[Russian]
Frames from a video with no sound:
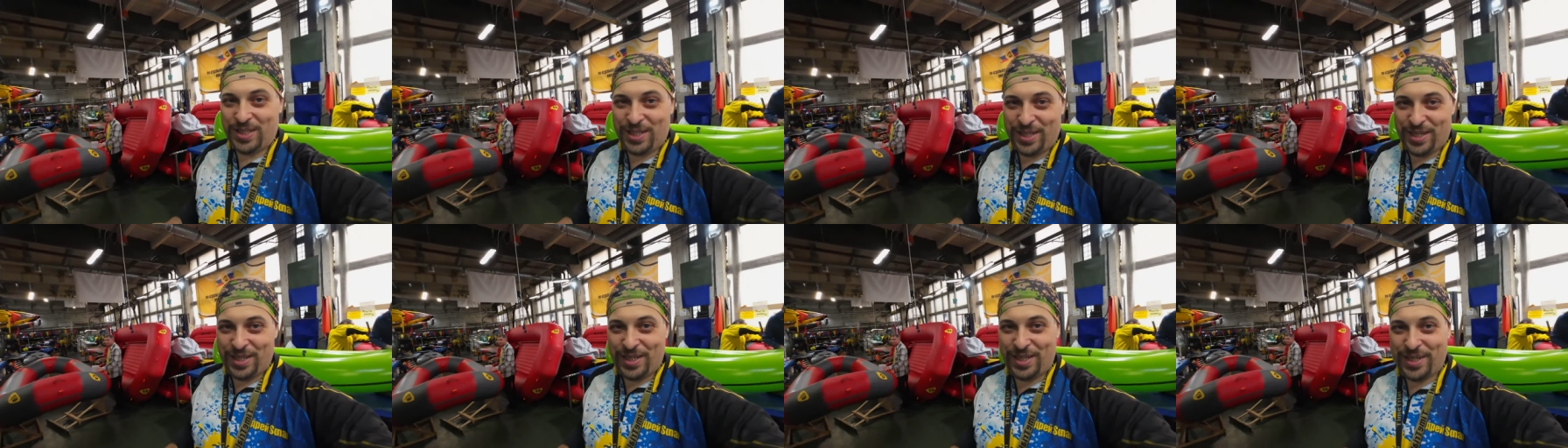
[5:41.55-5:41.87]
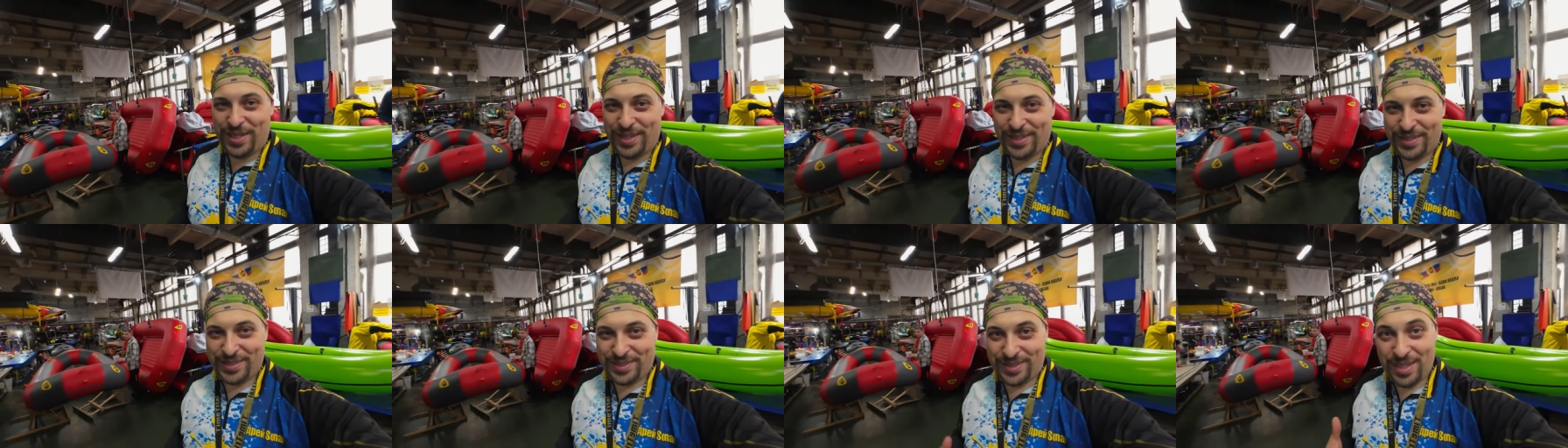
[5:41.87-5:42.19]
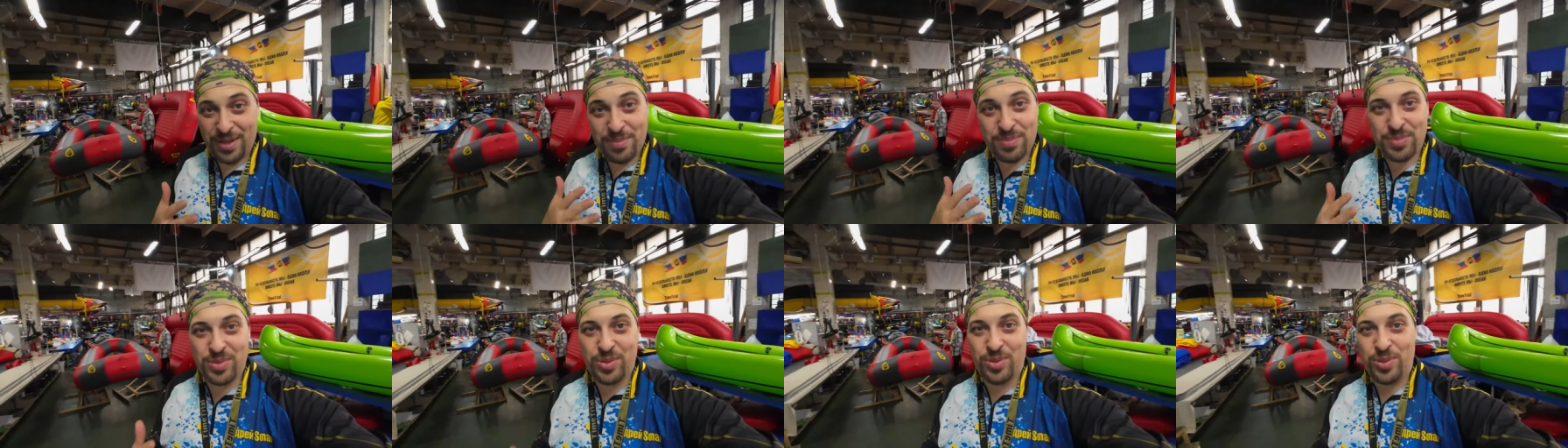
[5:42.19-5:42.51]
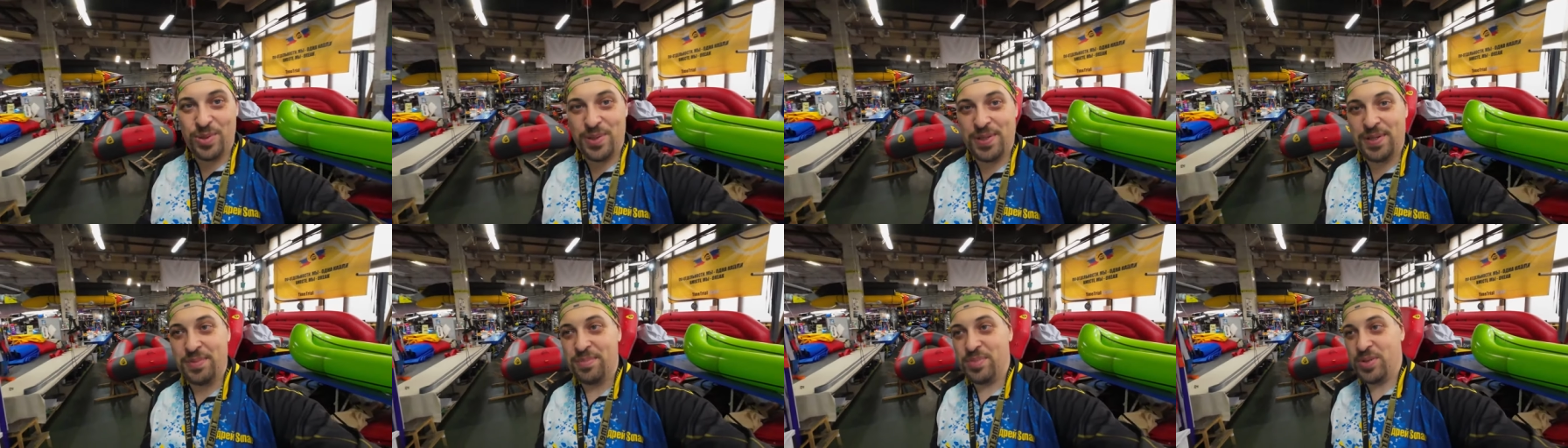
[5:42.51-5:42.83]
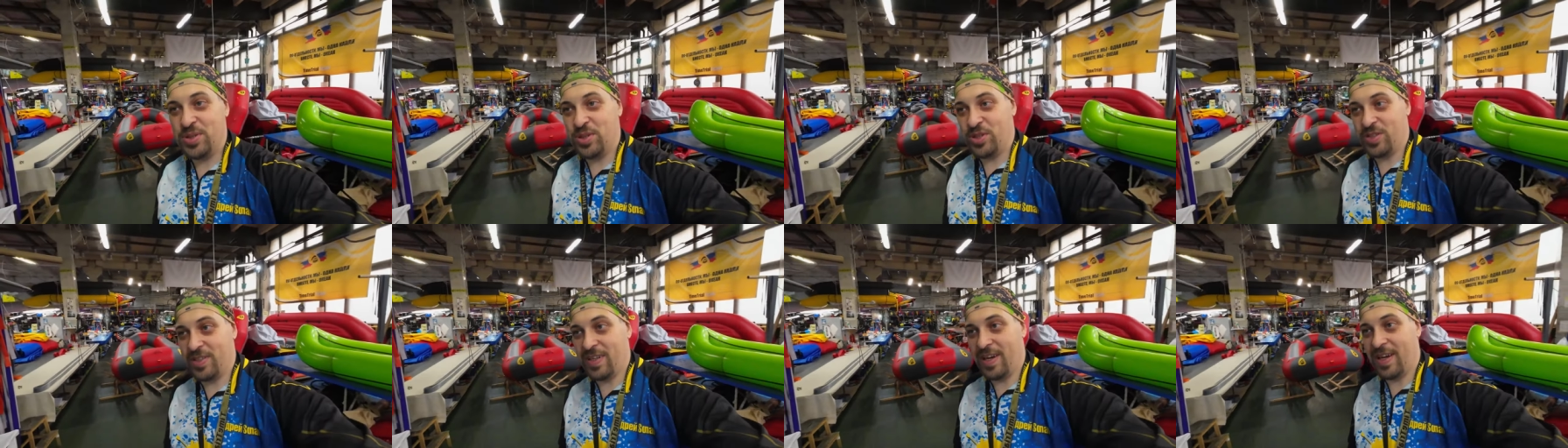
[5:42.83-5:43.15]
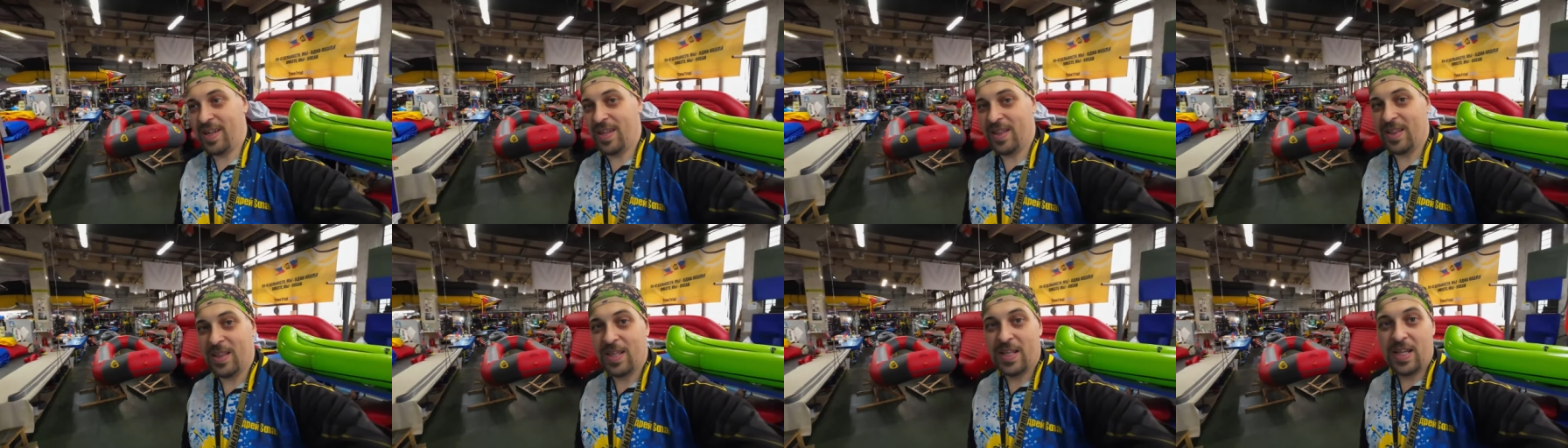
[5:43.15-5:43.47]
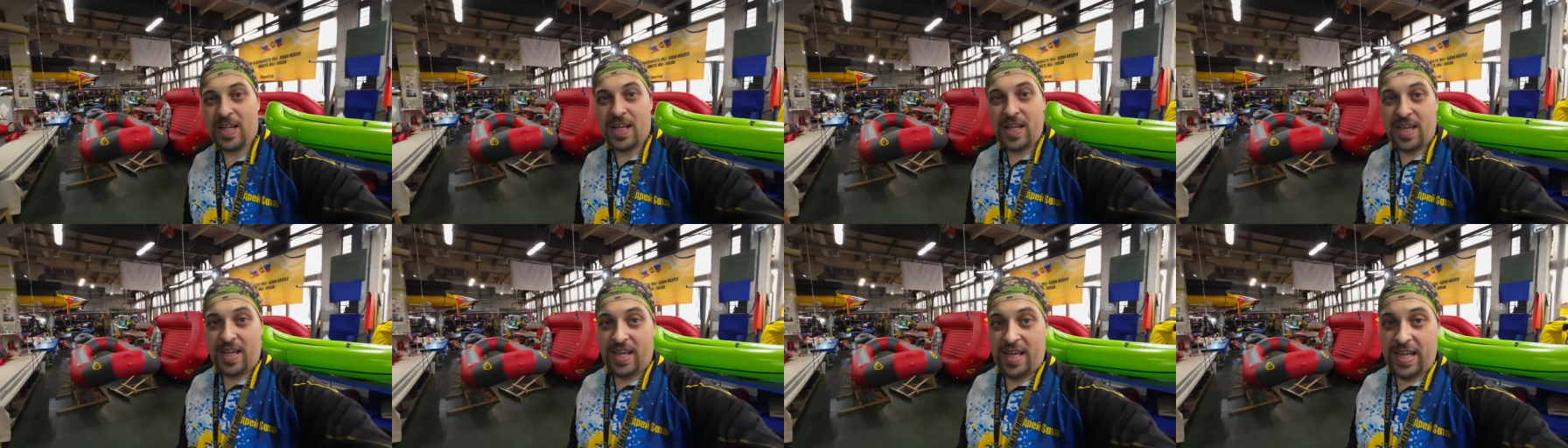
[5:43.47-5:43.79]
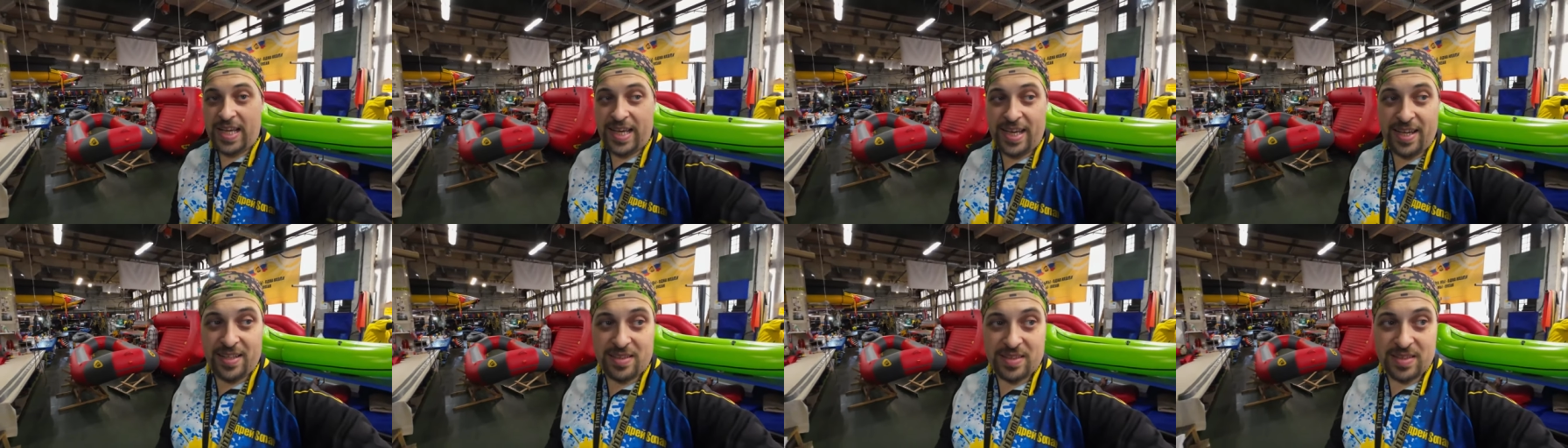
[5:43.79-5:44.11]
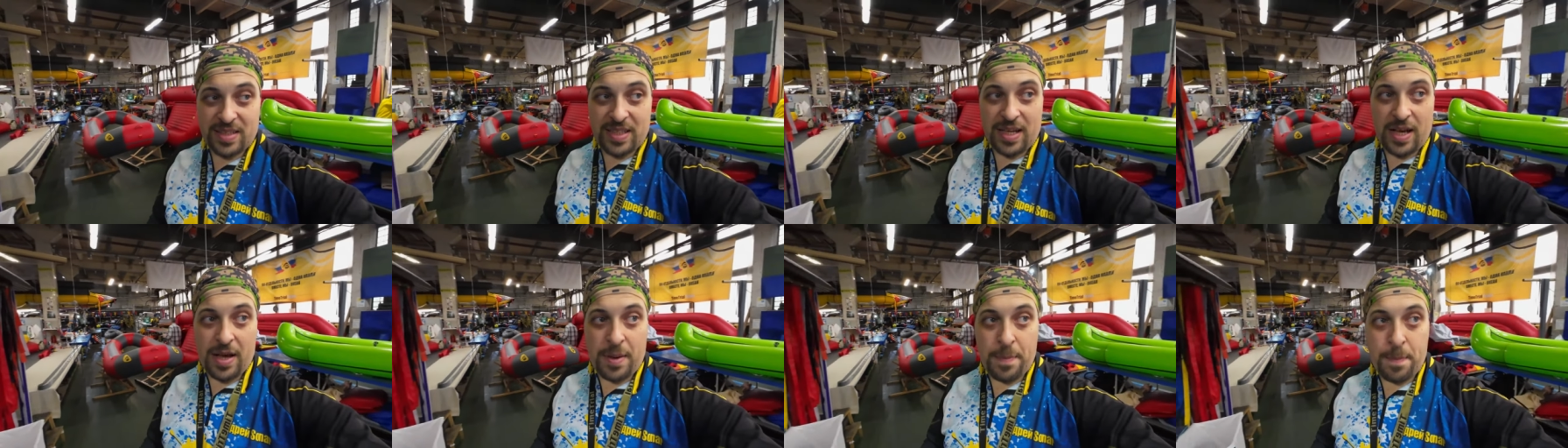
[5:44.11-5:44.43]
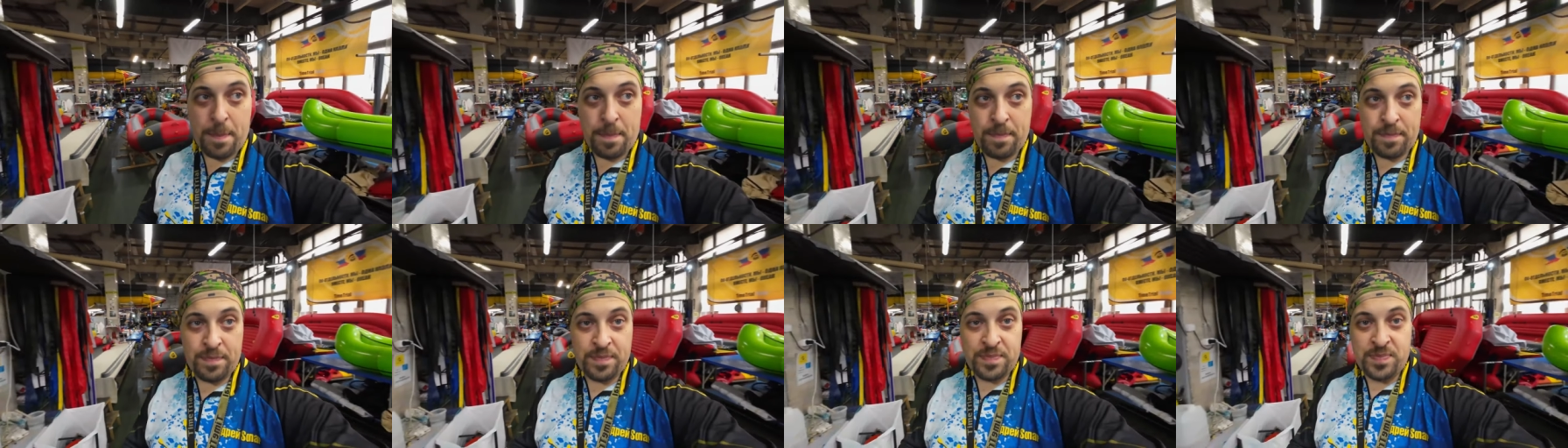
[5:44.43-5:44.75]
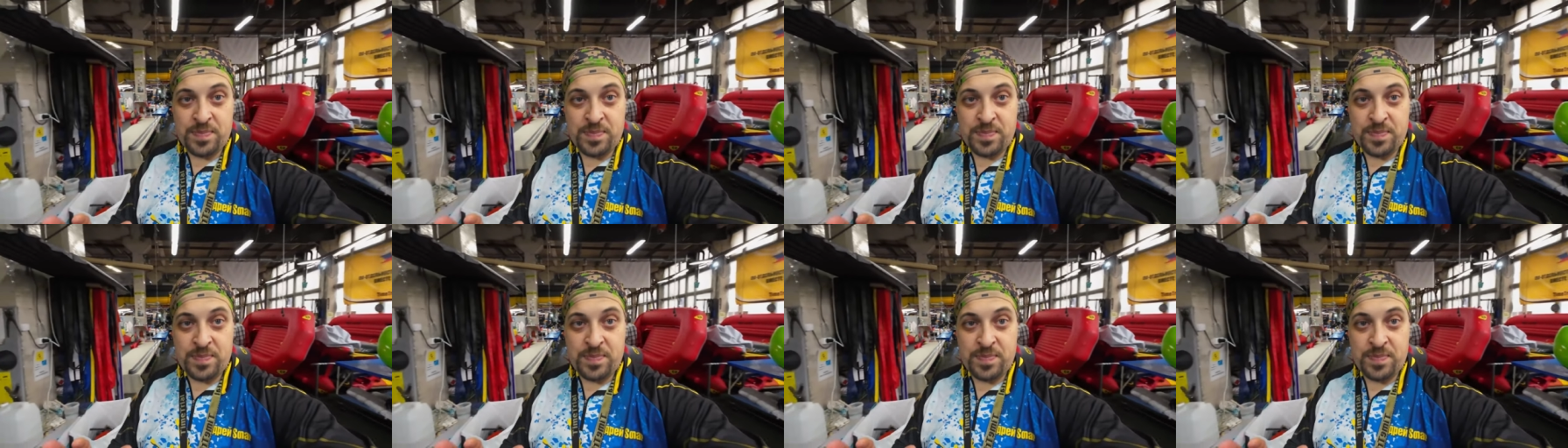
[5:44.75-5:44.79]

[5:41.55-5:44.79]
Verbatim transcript: я сам долго мечтал, это